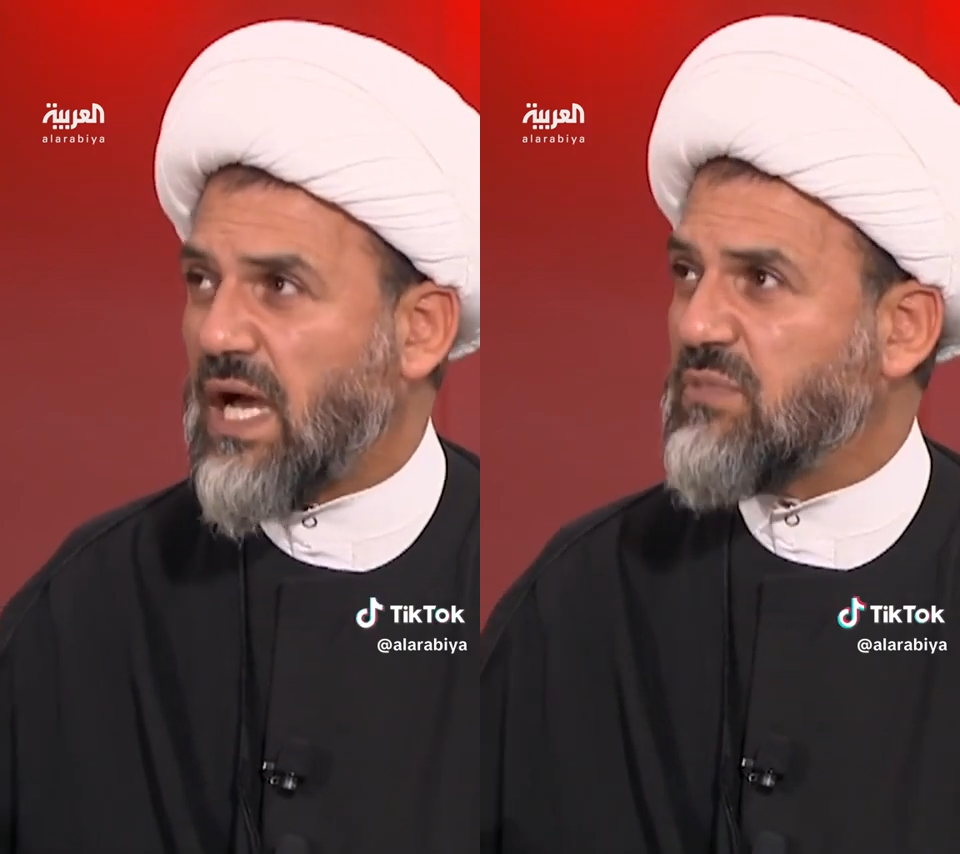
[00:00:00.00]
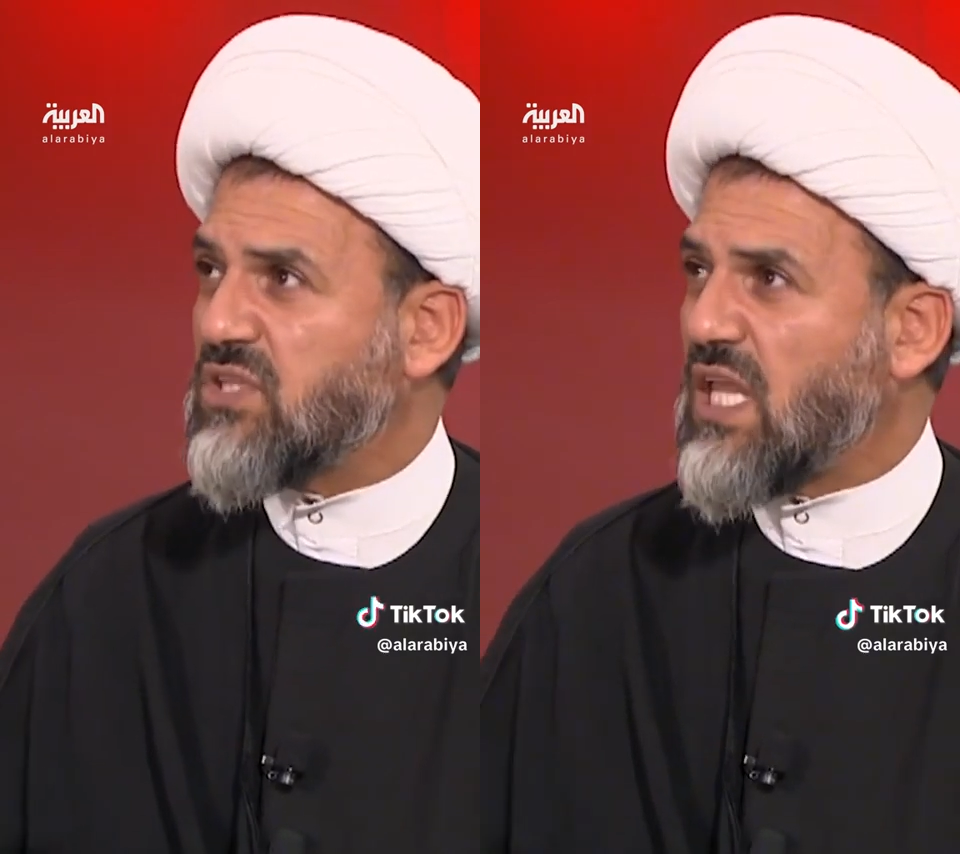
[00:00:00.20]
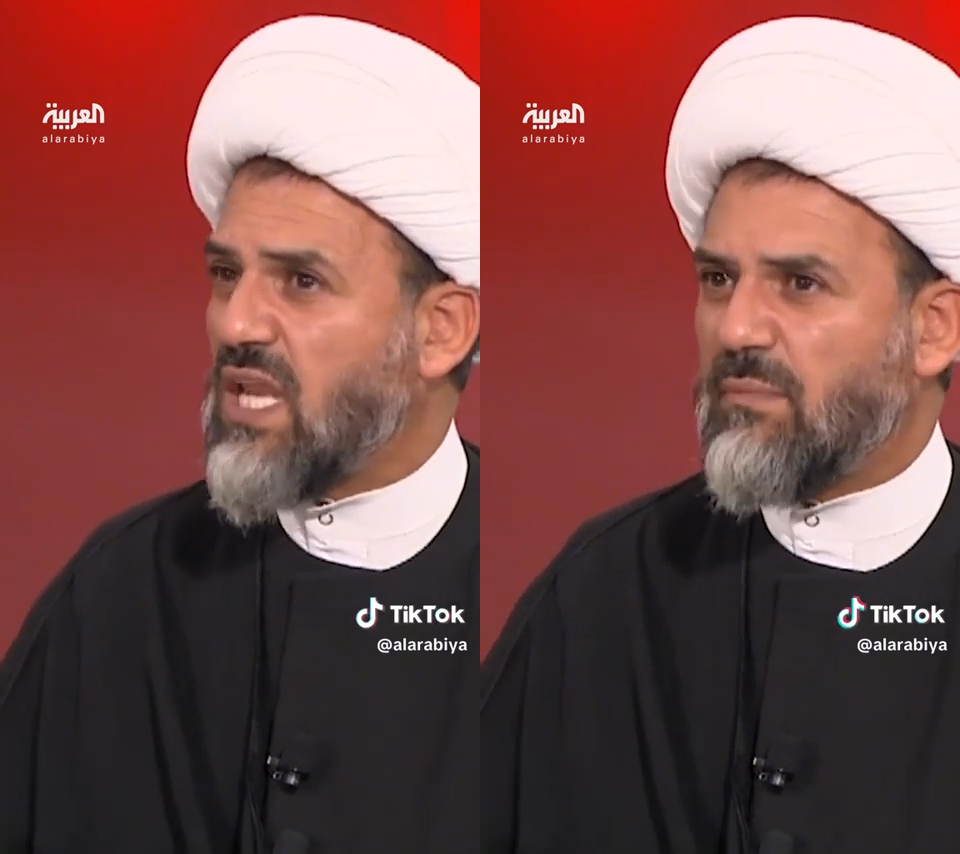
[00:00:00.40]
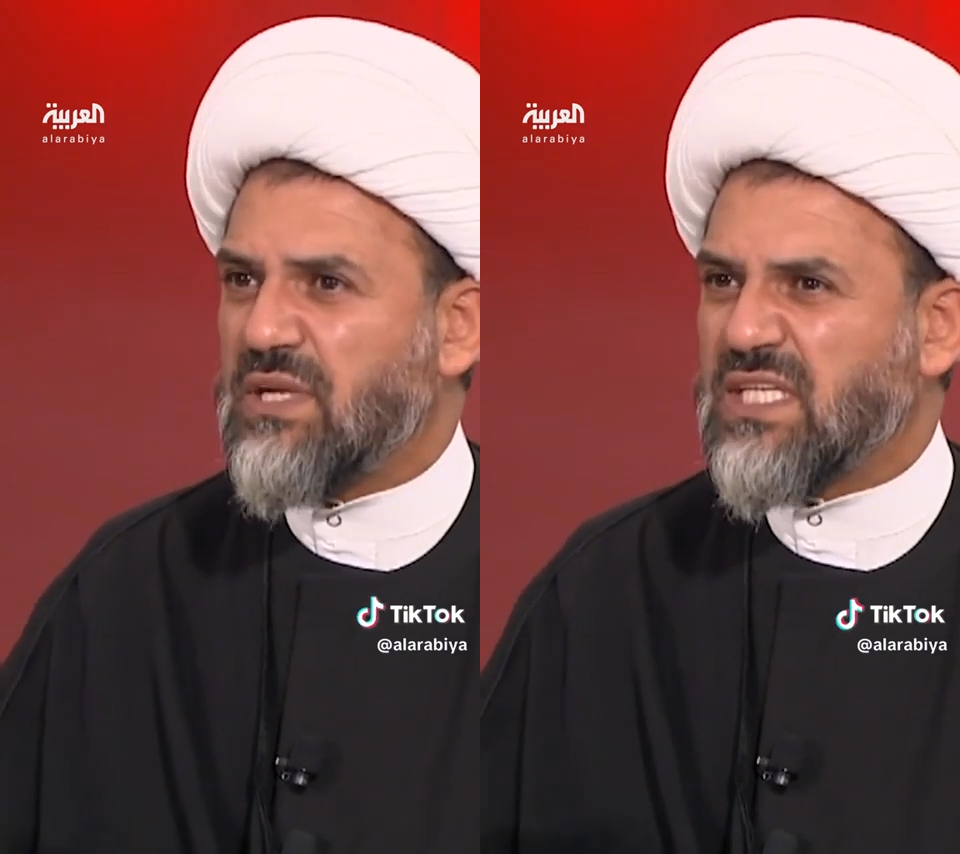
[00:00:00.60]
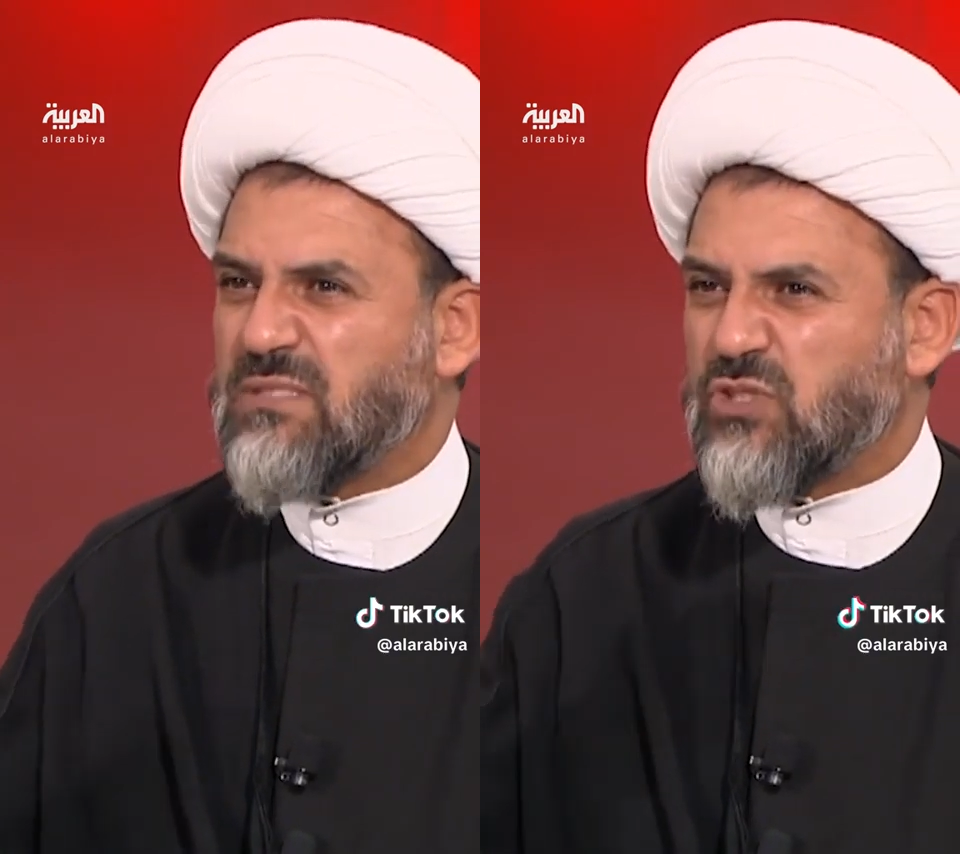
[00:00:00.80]
عم يتطلع
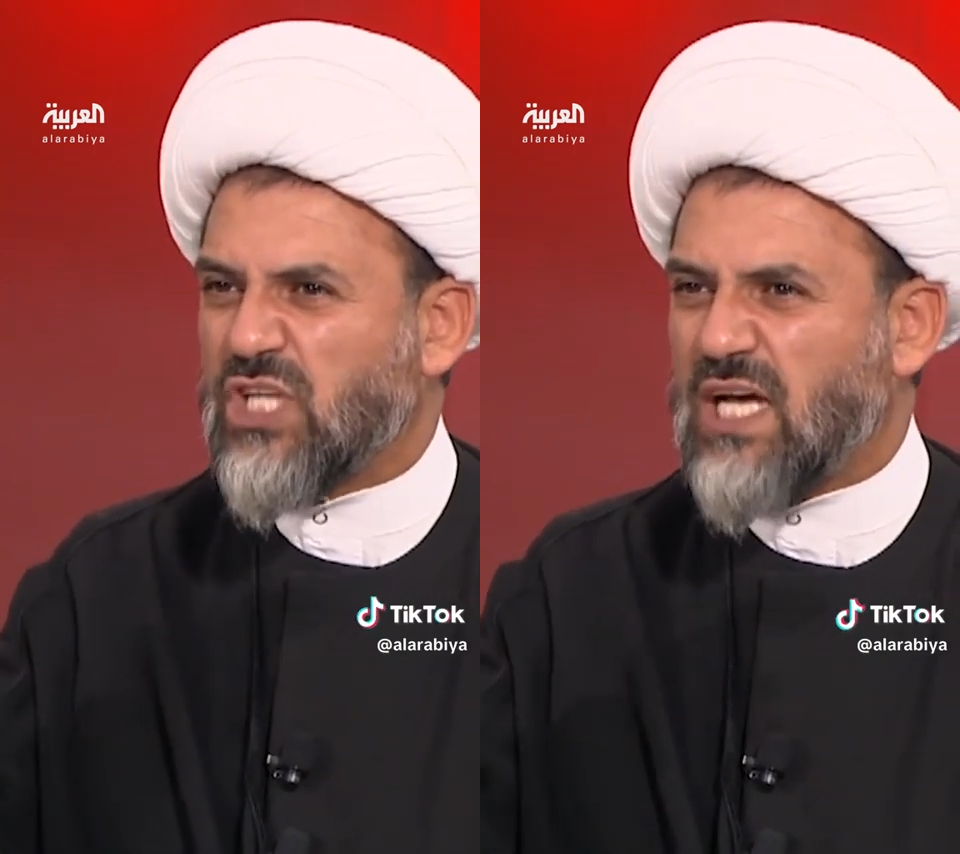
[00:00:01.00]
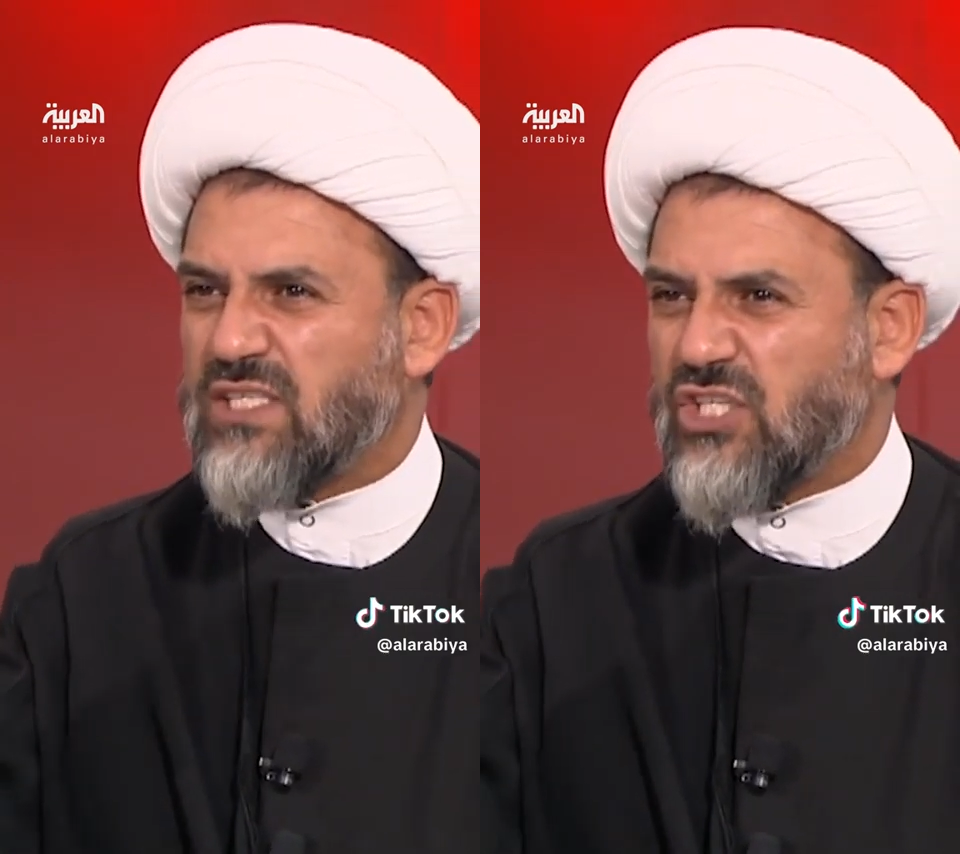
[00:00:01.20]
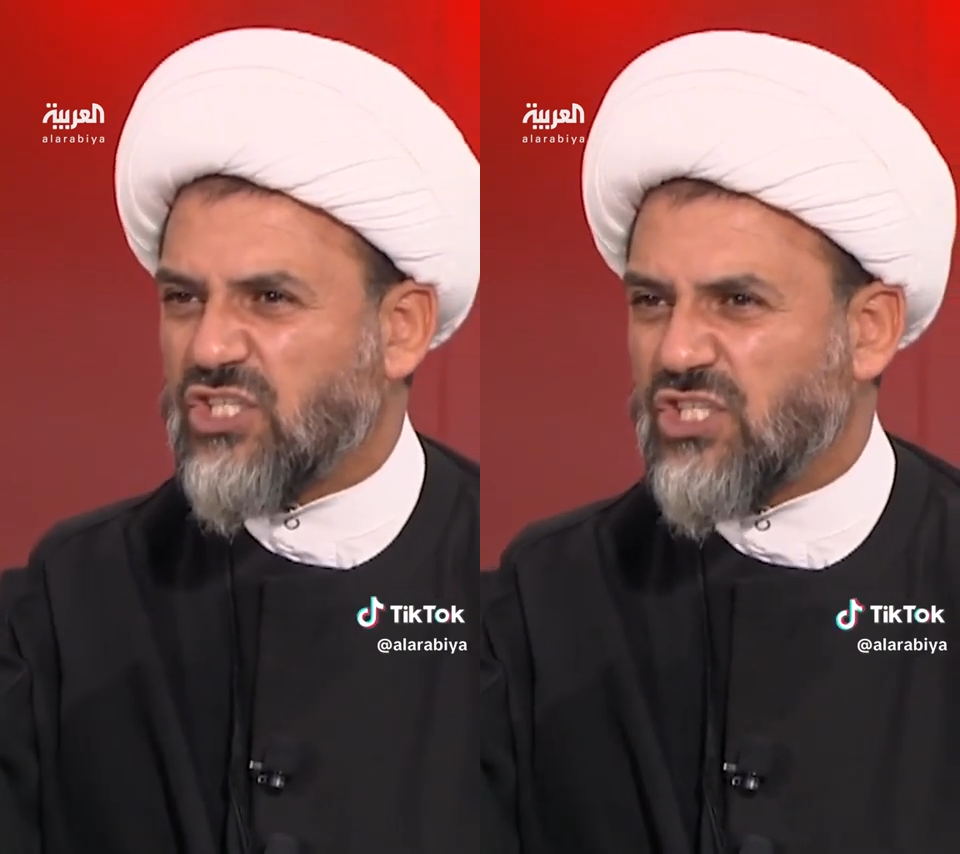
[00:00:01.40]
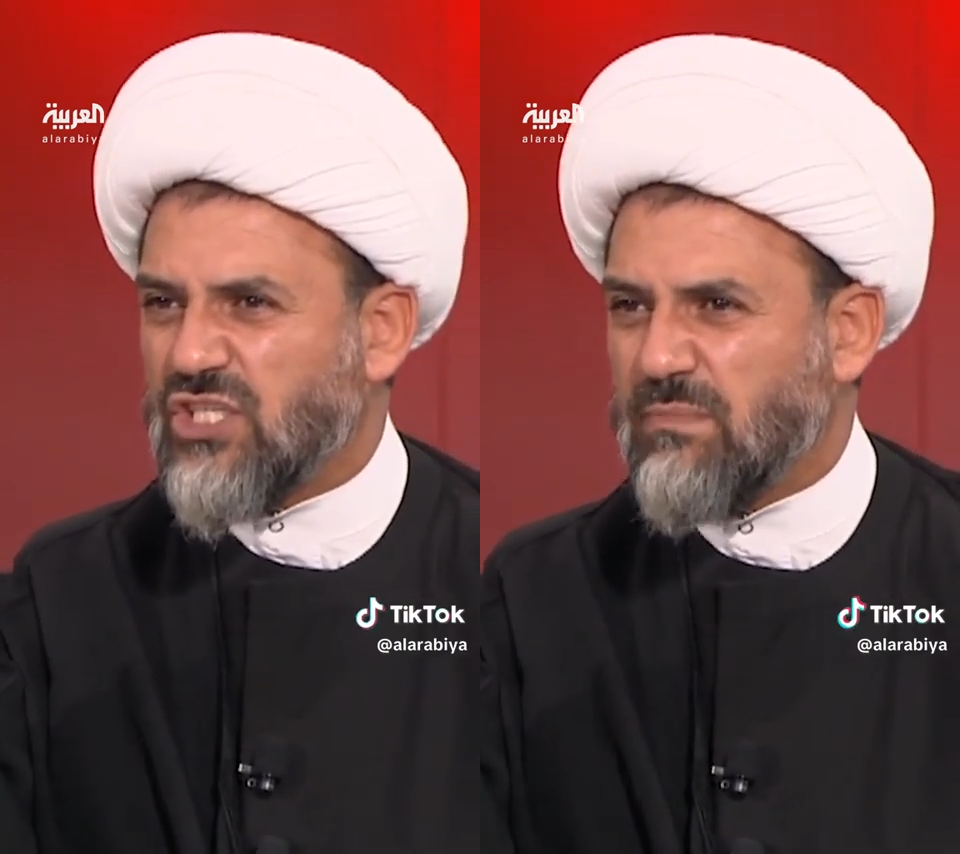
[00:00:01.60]
بالناس مش قادر